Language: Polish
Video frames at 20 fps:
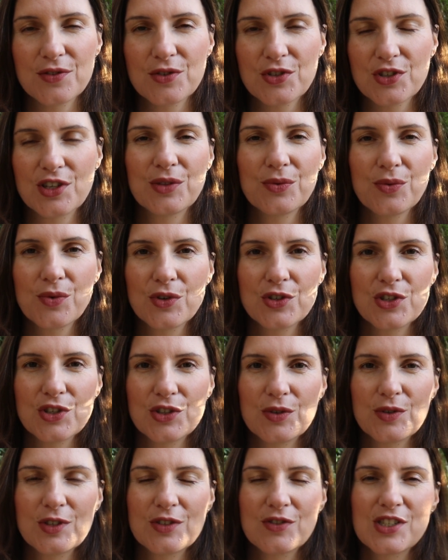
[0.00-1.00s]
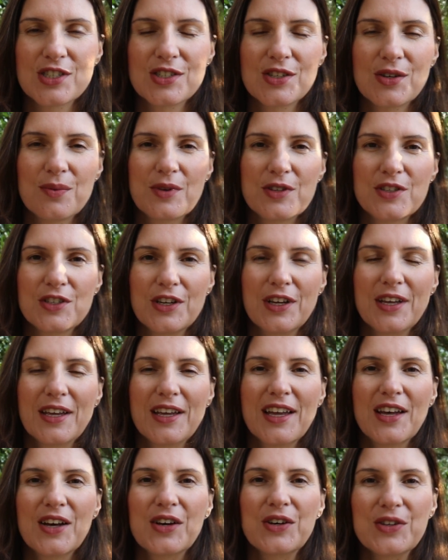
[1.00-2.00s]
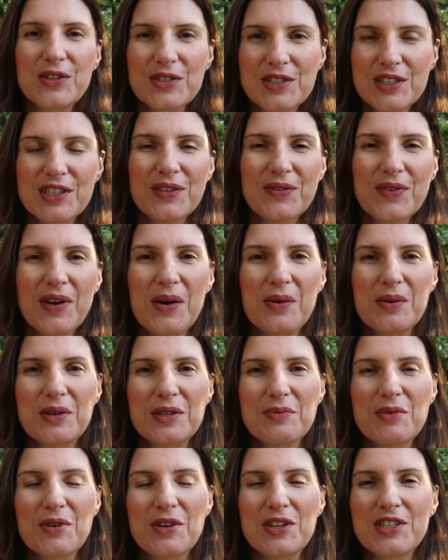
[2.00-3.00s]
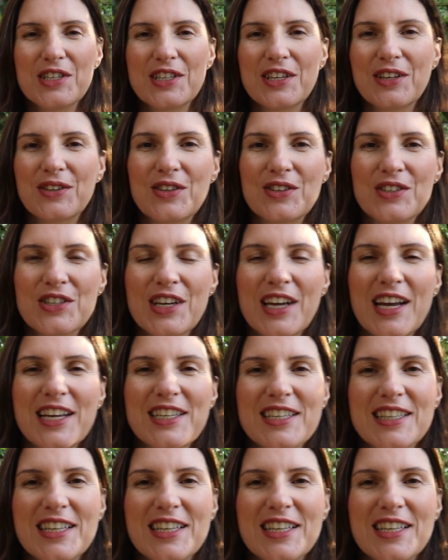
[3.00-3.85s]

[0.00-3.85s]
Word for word: Już niedługo się to wszystko będzie rozgrywać nie mogę się tego doczekać.